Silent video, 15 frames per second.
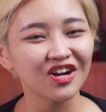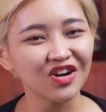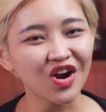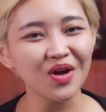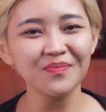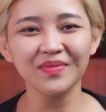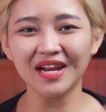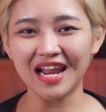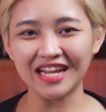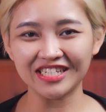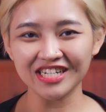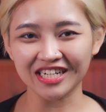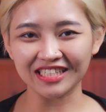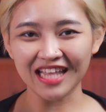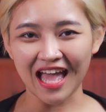Rồi mình là
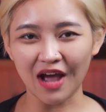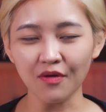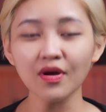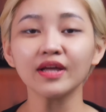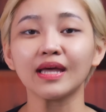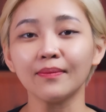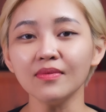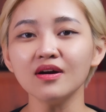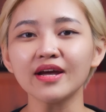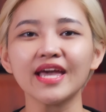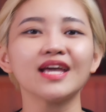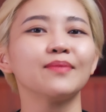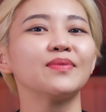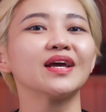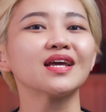Trần Thảo. Cảm ơn
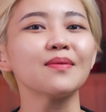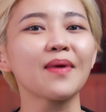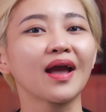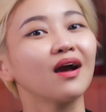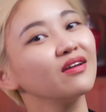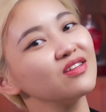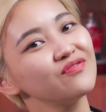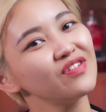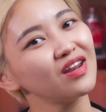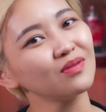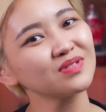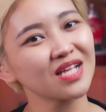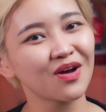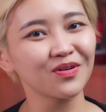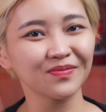hẹn gặp lại các bạn ở những vlog
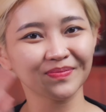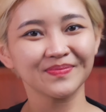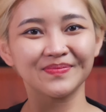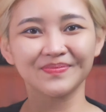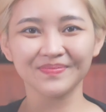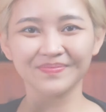sau.